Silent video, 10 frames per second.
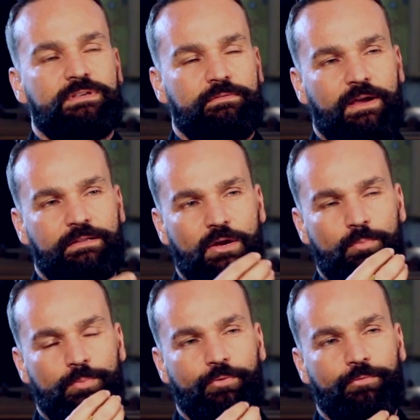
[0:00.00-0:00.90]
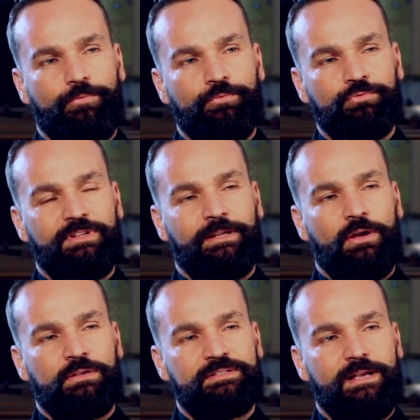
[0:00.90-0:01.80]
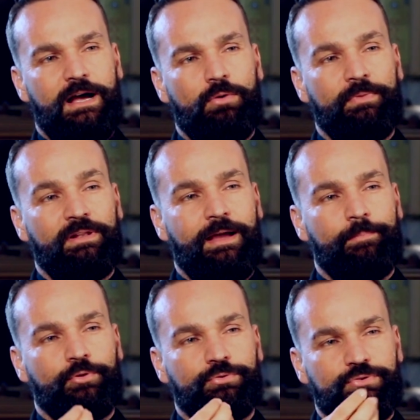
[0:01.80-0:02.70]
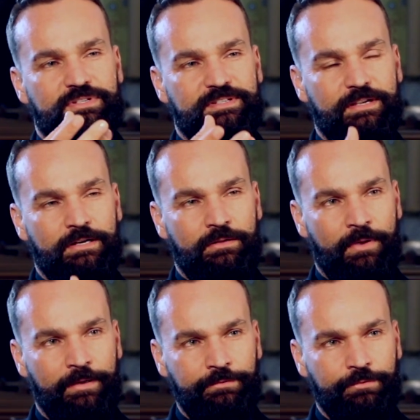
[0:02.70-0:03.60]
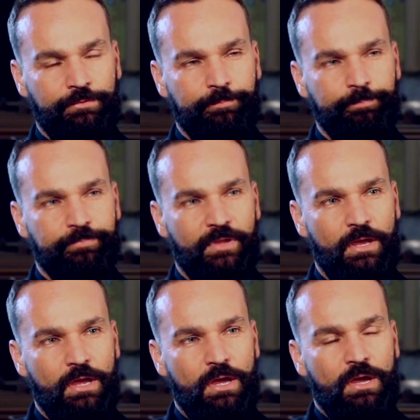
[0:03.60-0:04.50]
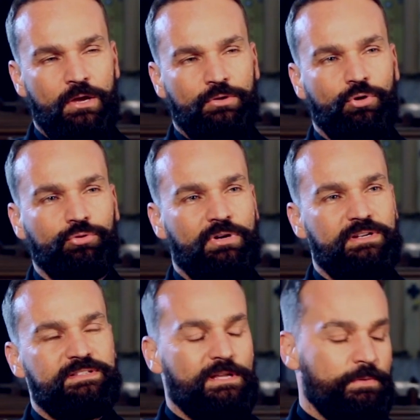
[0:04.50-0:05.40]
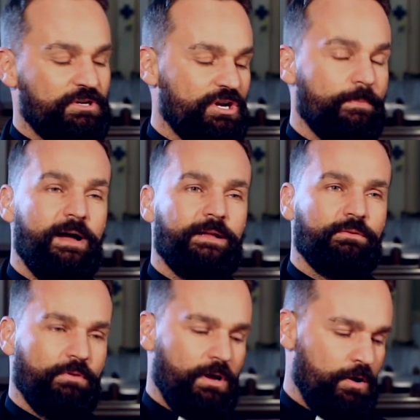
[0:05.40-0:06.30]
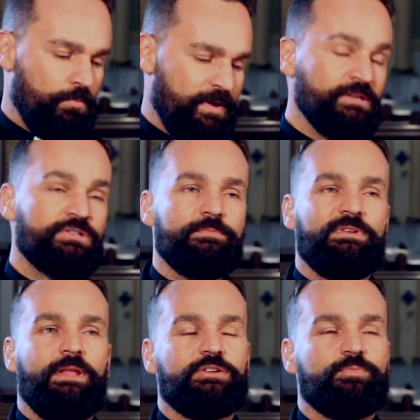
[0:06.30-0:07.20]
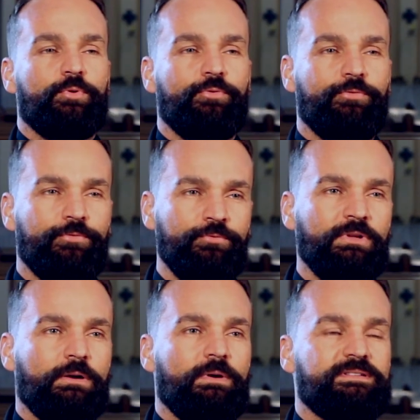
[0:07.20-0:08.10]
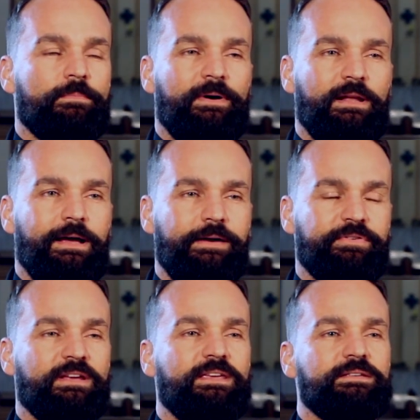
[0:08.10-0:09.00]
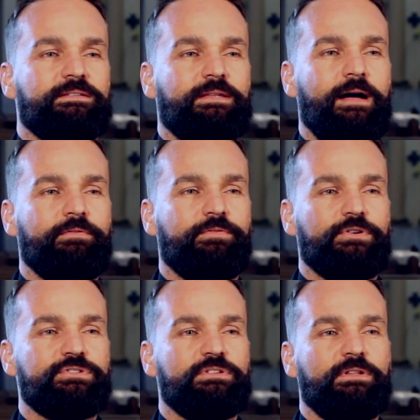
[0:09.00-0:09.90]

que vai até o profundo da nossa alma e lá produz discernimento. Todo cristão é chamado a uma intimidade profunda com essa palavra. Aqui está a voz de